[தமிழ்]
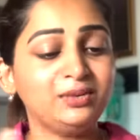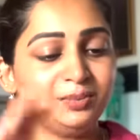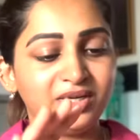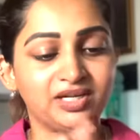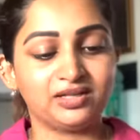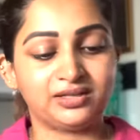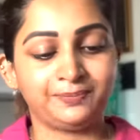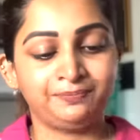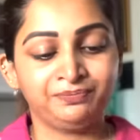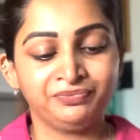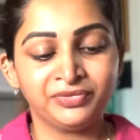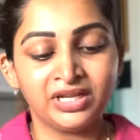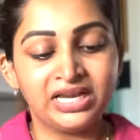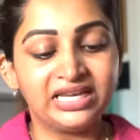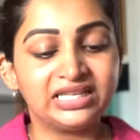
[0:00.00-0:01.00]
மிரர்
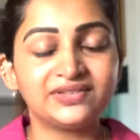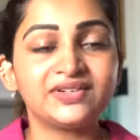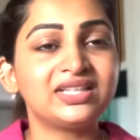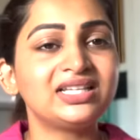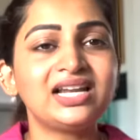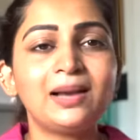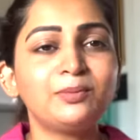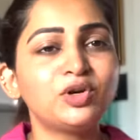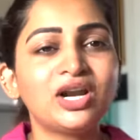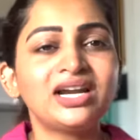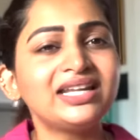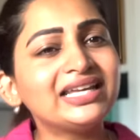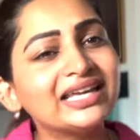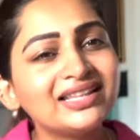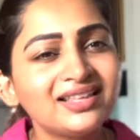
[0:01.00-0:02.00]
இது வந்து நான்
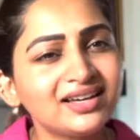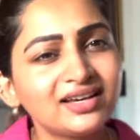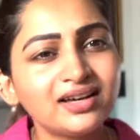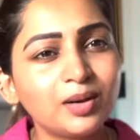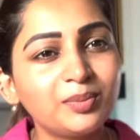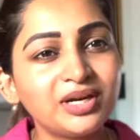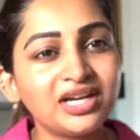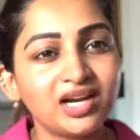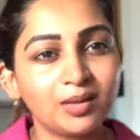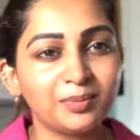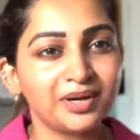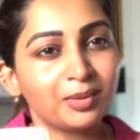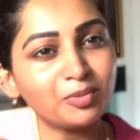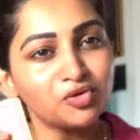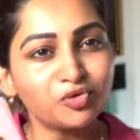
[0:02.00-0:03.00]
முன்னாடி எதுக்கு அப்படின்னு
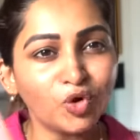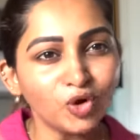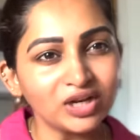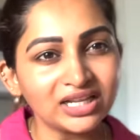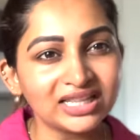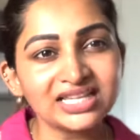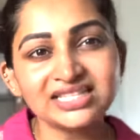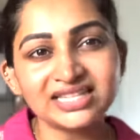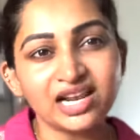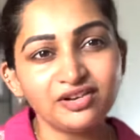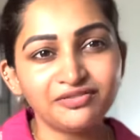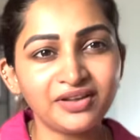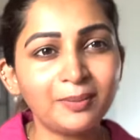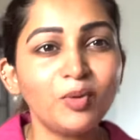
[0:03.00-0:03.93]
நினைப்பேன் நம்ம ஃபோனில் தான் செல்ஃபி